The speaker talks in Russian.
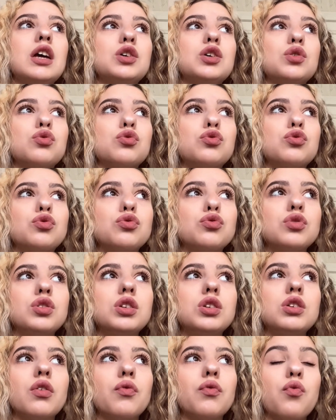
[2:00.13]

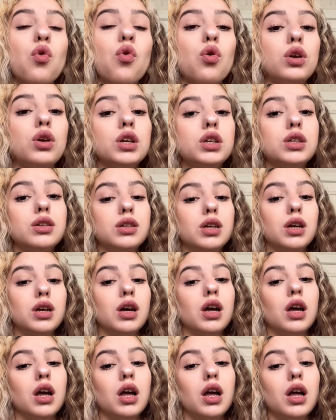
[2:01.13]
учусь в
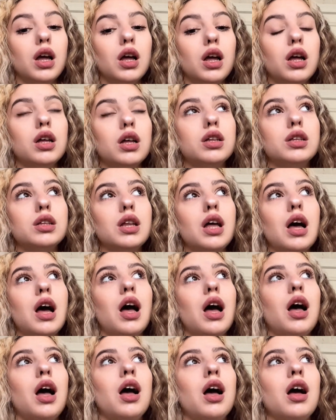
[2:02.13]
колледже
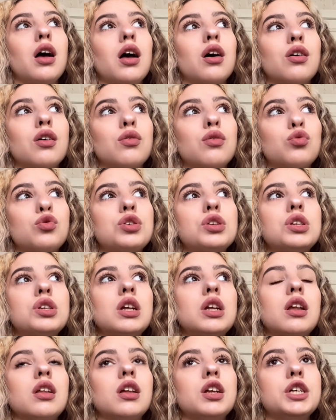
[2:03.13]
на
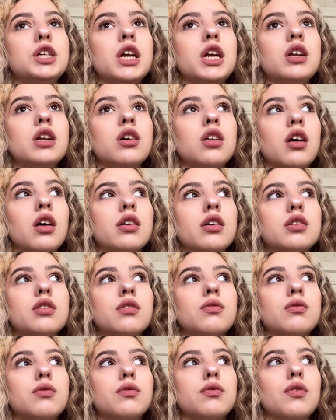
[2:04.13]
учителя начальных
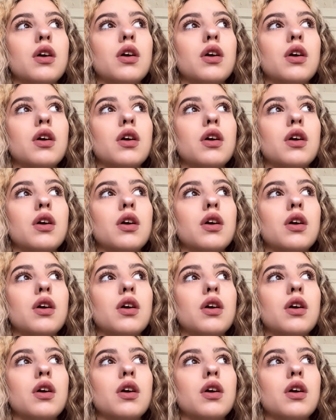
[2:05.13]
классов.